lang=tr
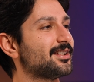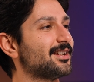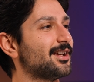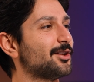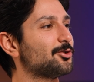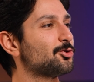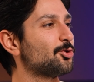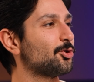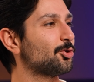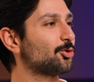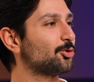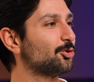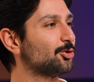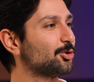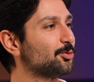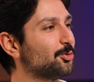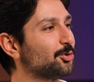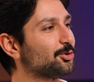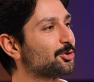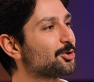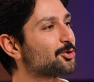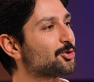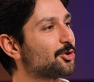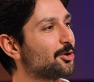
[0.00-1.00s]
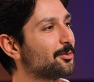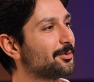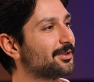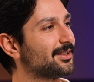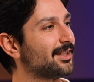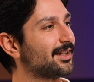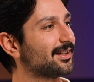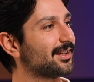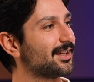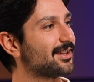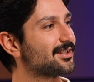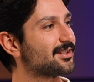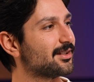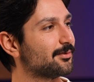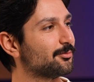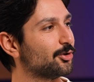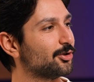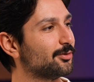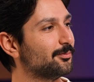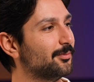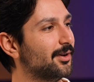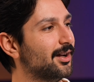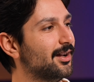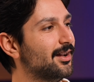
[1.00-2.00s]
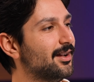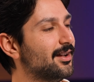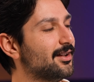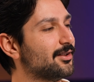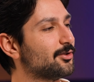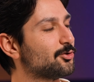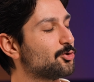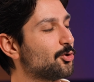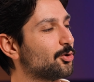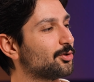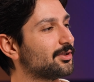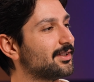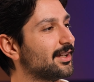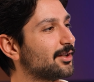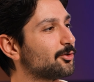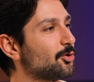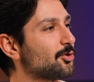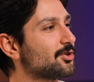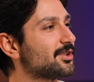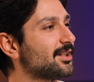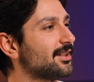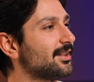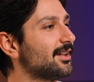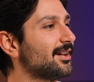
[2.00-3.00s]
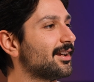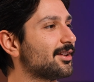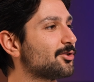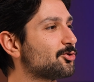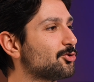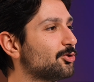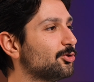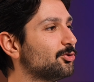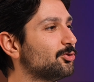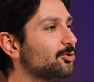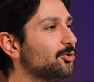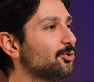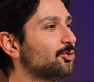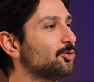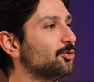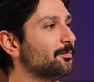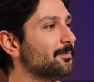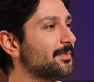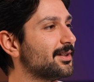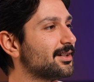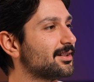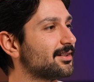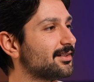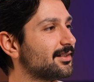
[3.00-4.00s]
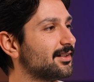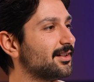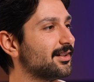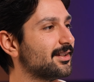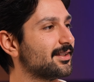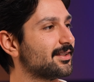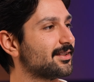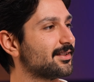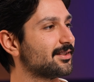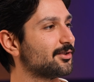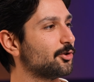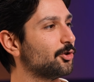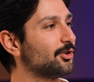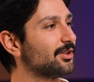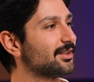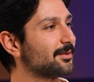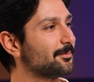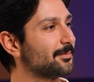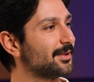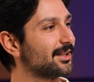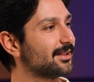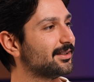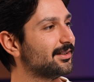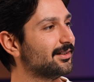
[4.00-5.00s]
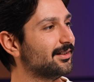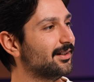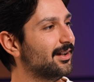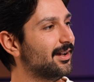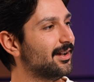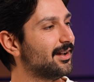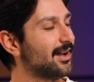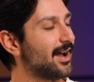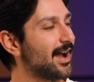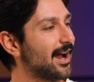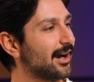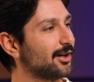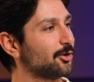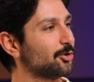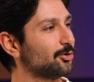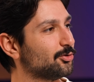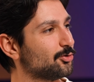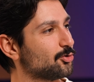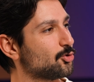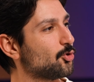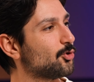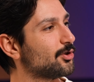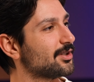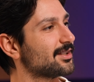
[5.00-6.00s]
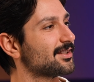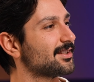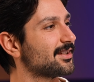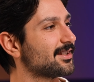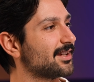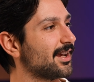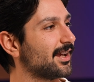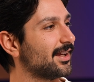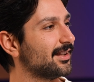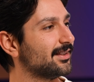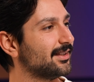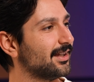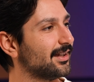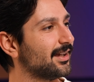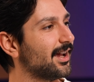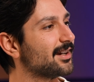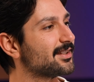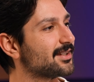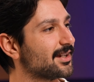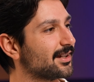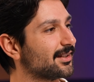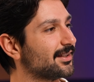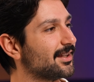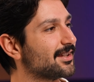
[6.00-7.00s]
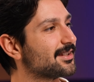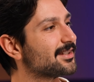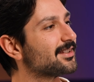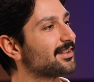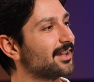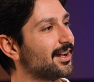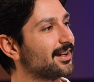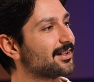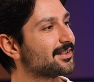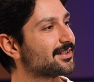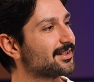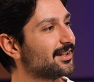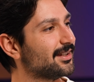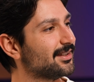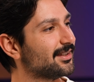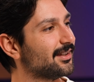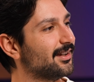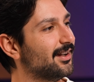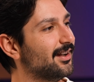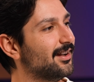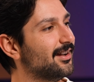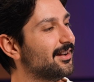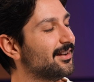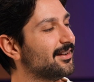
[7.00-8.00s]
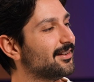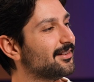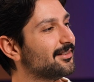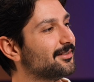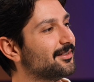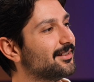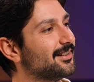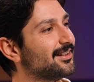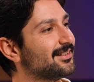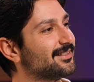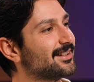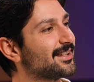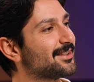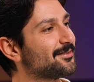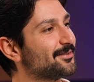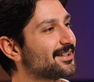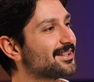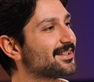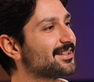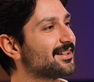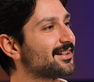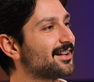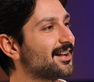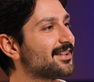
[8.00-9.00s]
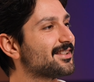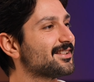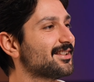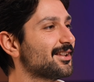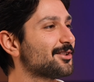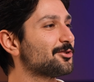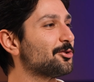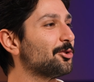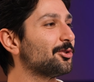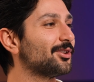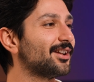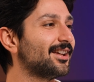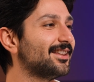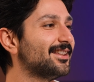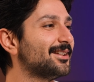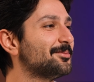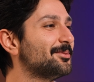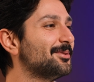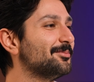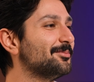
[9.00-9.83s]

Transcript: şeye çok güldüm, onu da söylemeden geçemiyorum çok TikTok jenerasyonuna uygun bir kriz yönetimiydi. Her gün çok hızlı şekilde gerçekleşti her şey. Gerçekten. E, Netflix'te kaç sezon gelir